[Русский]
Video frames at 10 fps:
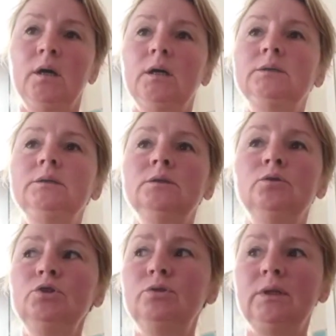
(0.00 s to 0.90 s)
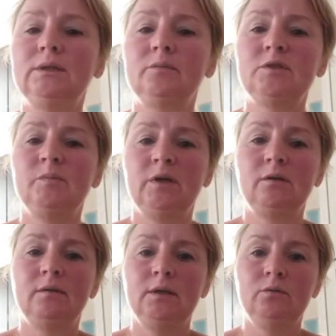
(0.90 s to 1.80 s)
Это не то, что я там себя
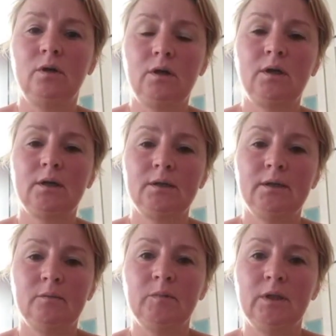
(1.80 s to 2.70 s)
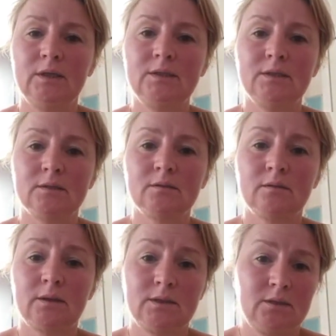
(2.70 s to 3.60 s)
хвалю, а какая я молодец,
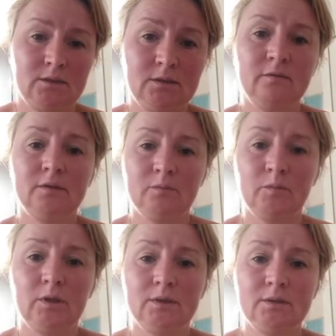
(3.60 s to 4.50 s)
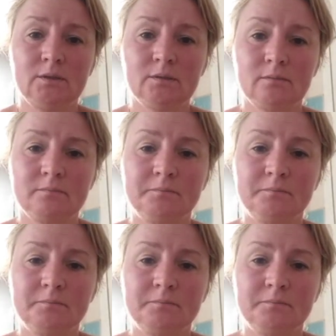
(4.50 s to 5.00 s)
хотя я действительно молодец.